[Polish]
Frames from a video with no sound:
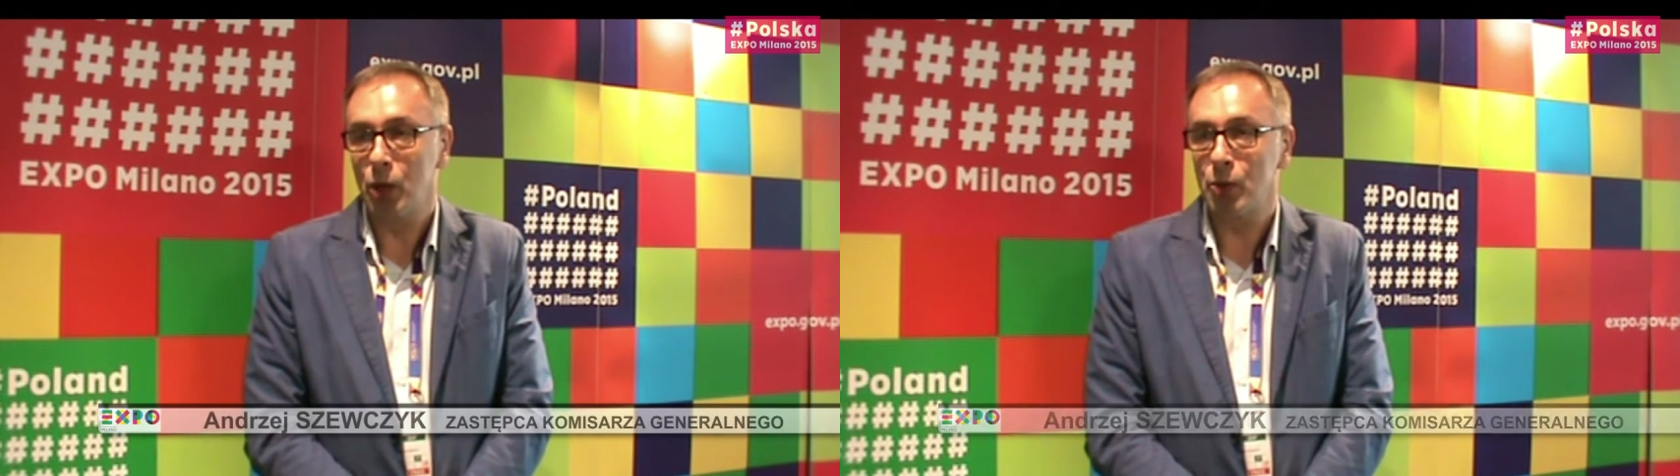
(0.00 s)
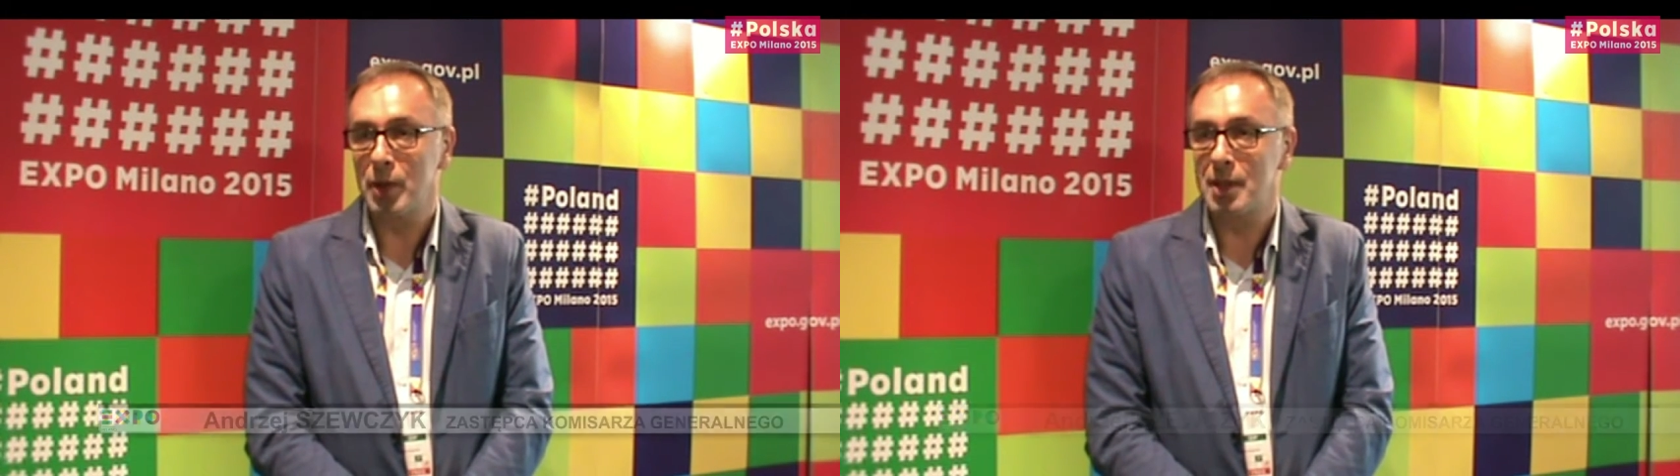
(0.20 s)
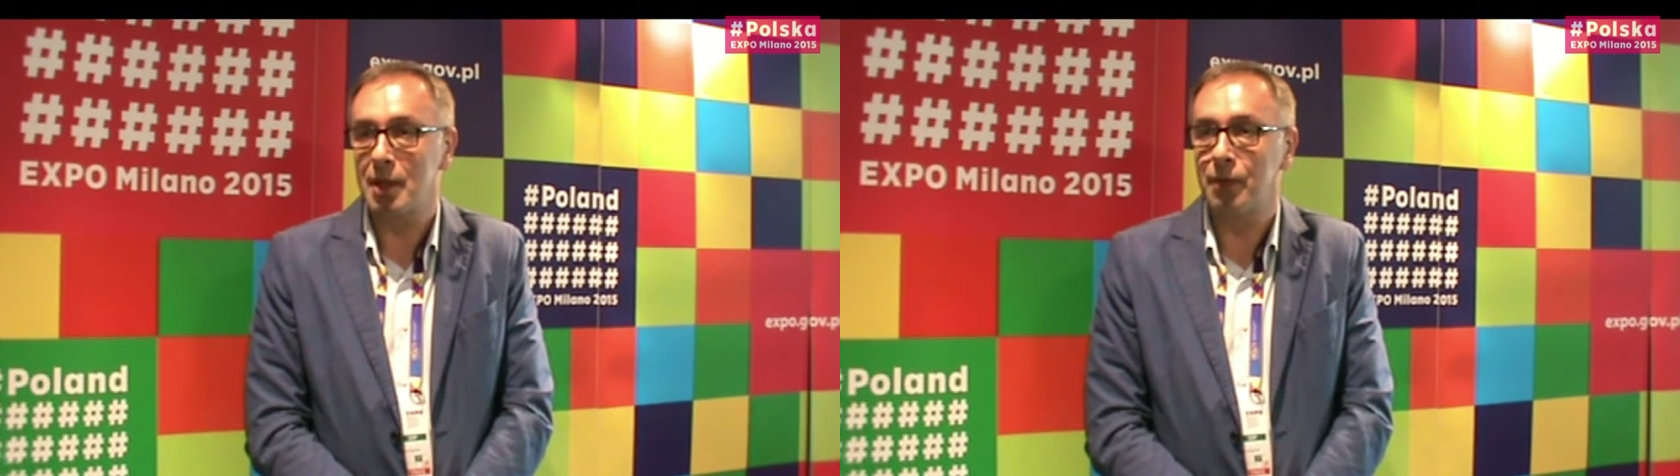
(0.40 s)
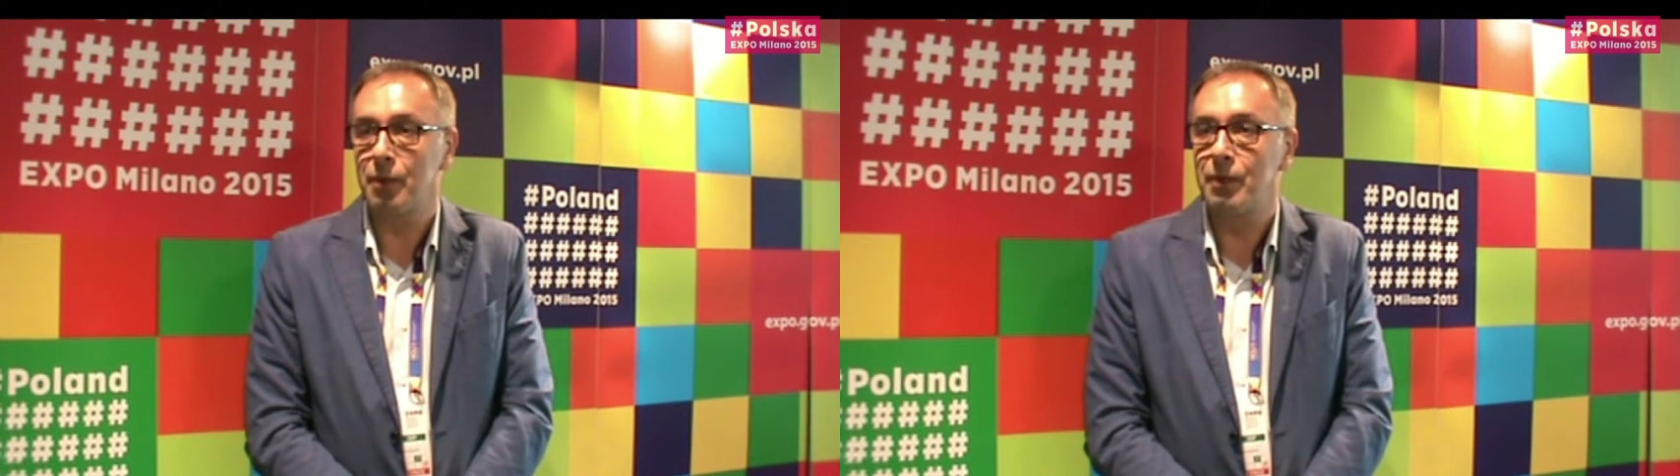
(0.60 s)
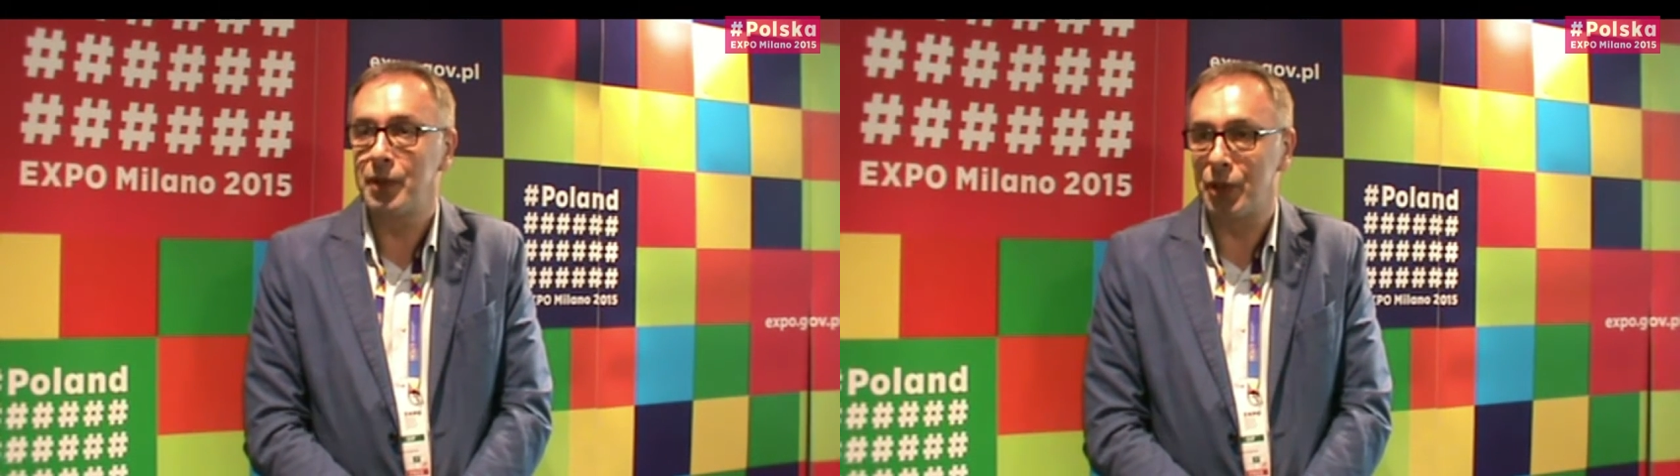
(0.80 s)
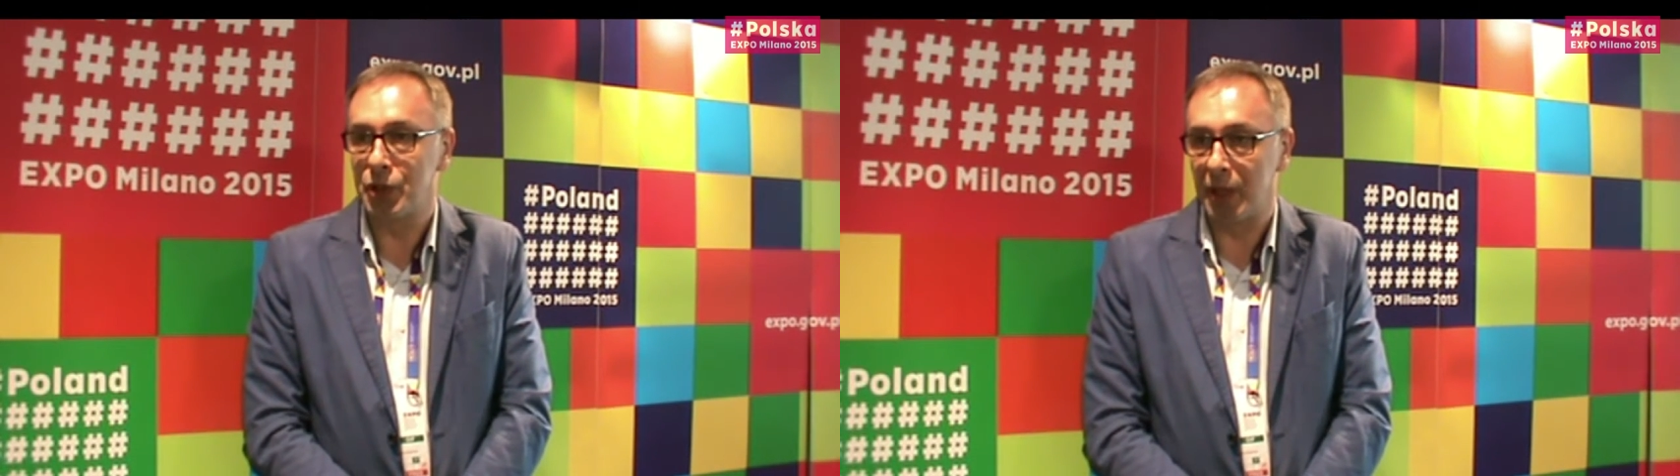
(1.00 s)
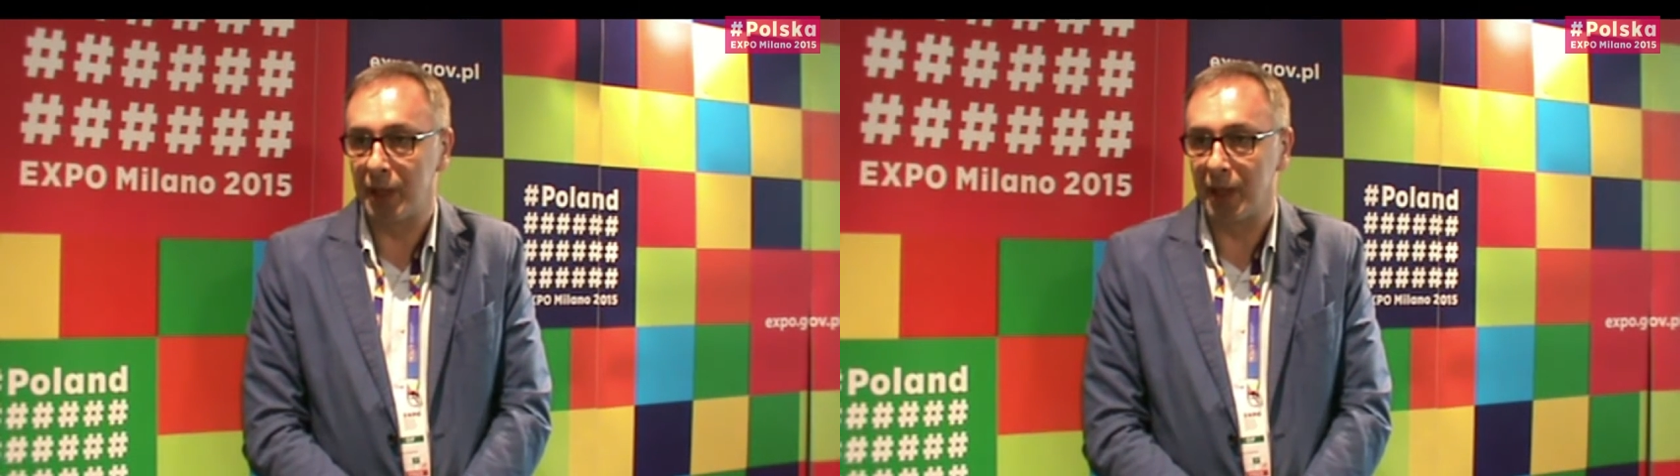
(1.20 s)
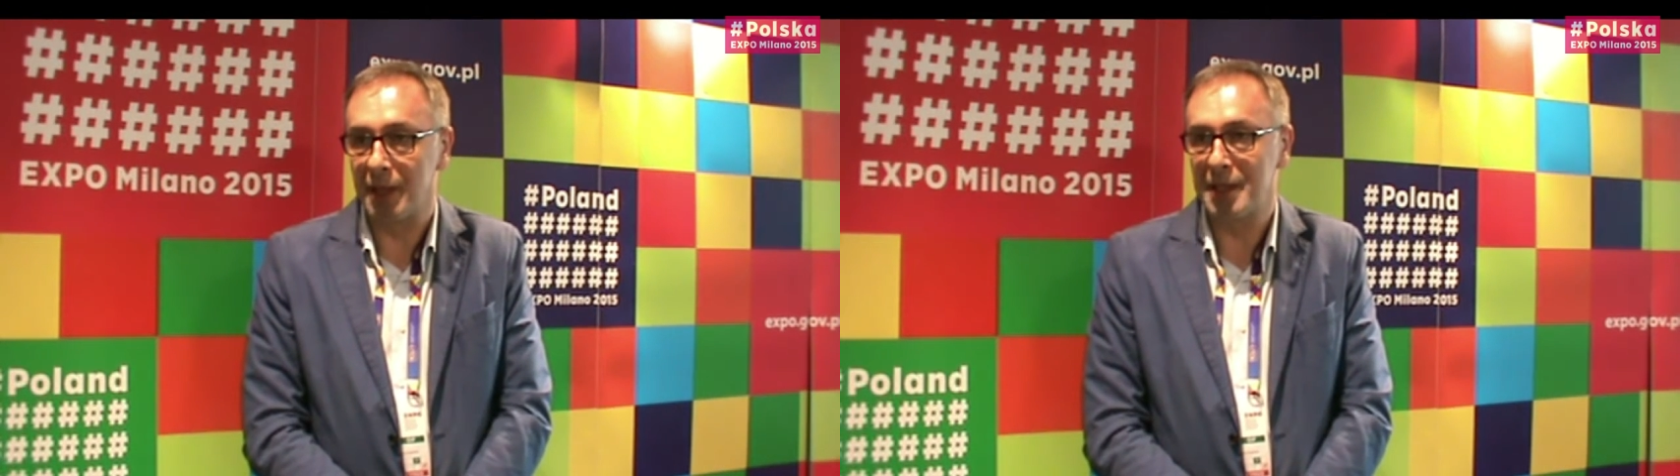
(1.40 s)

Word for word: który jest strefą wyciszenia.